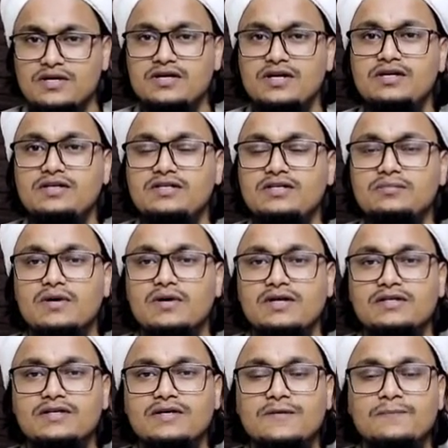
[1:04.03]
महीने ही की
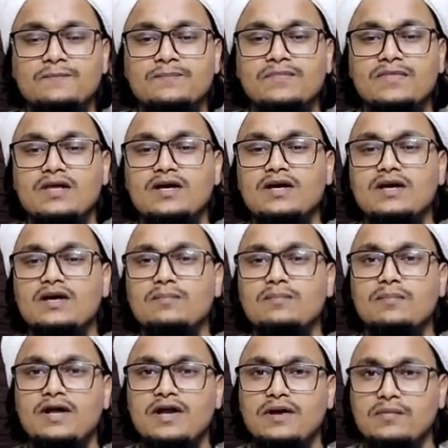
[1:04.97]
बात है
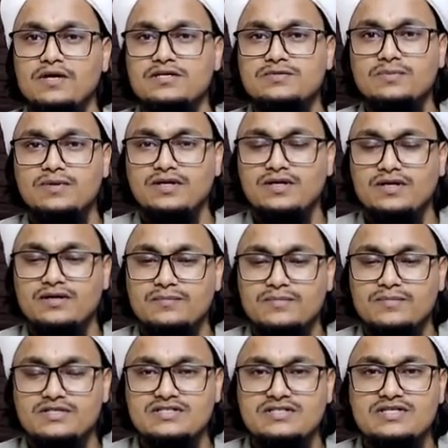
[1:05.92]
मैं नमाज़ पढ़कर
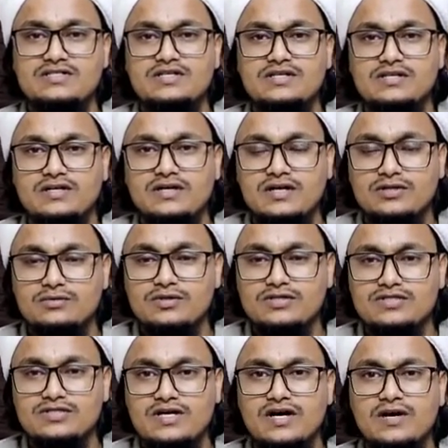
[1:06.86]
मस्जिद से निकला तो
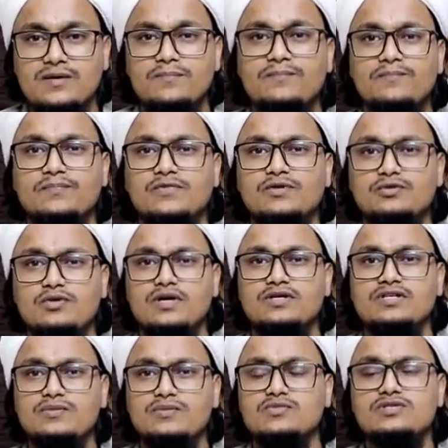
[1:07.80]
एक साहब जो
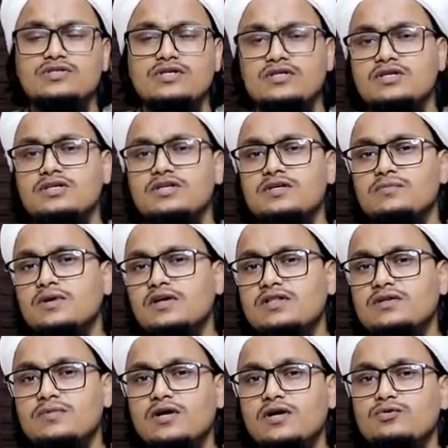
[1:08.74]
अक्सर मुझसे दीन की
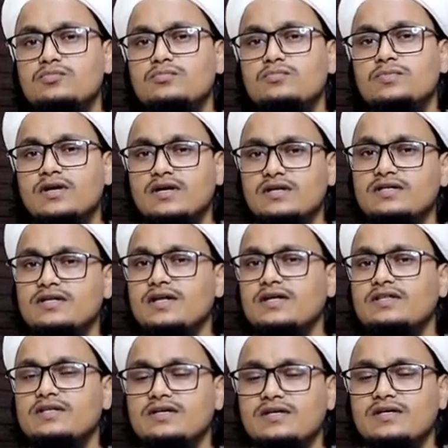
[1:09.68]
बातें मालूम करते
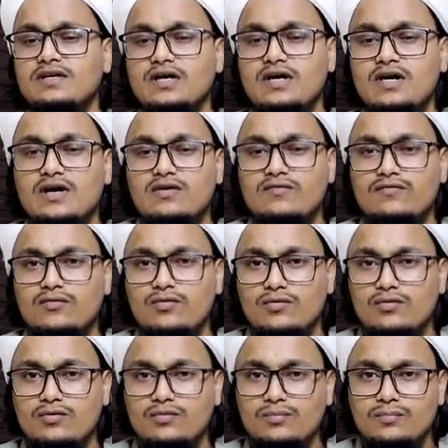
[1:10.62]
रहते हैं
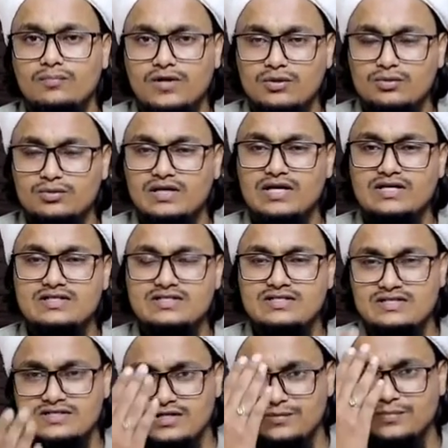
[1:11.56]
वो बड़े उदास
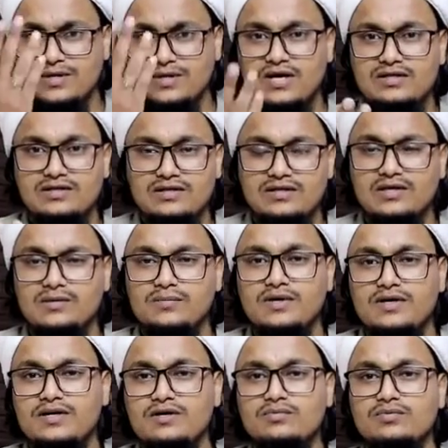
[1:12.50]
से सर पर हाथ रखकर
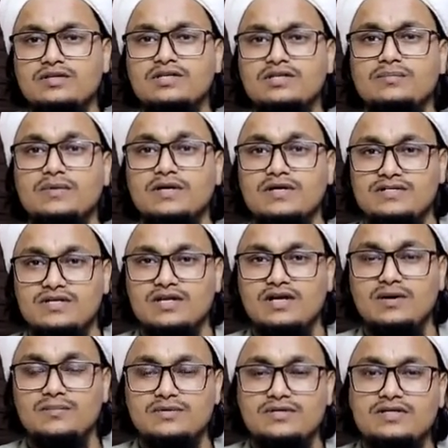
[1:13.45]
बैठे हुए थे मैंने
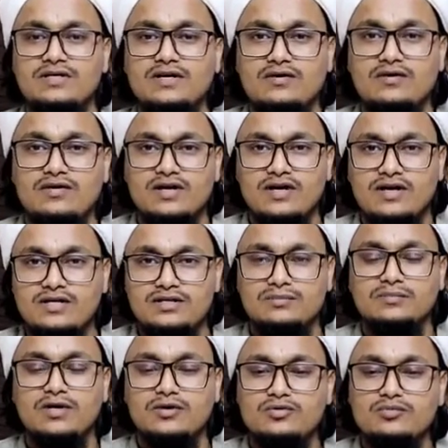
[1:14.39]
सलाम किया और
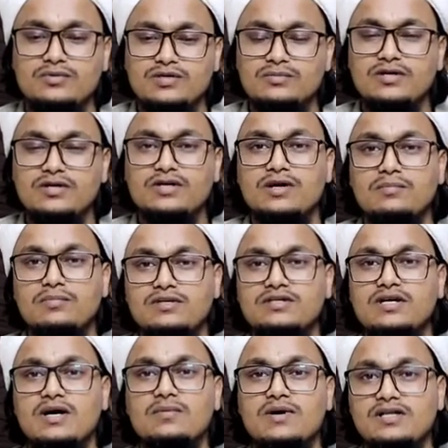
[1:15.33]
खैरियत मालूम की मैंने कहा
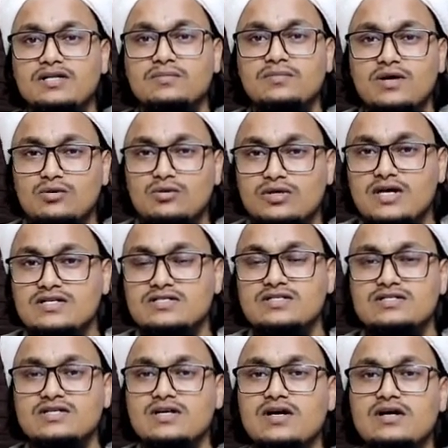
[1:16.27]
भाई क्या बात है बड़े
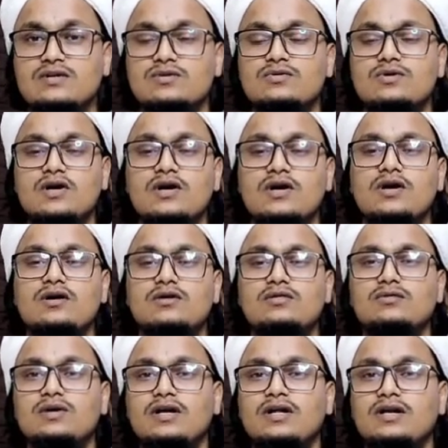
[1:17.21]
उदास नज़र आ रहे हो
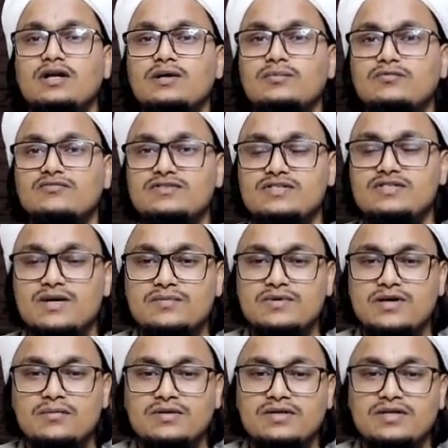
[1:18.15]
तो कहने लगे मुफ्ती
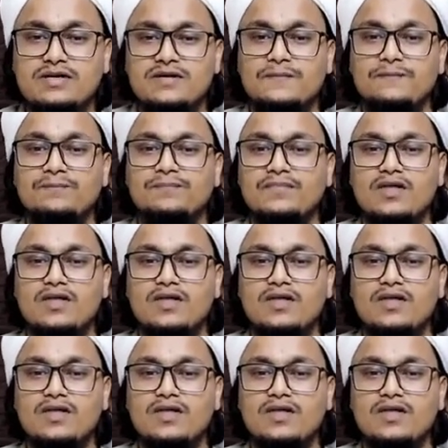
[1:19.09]
साहब क्या बताएं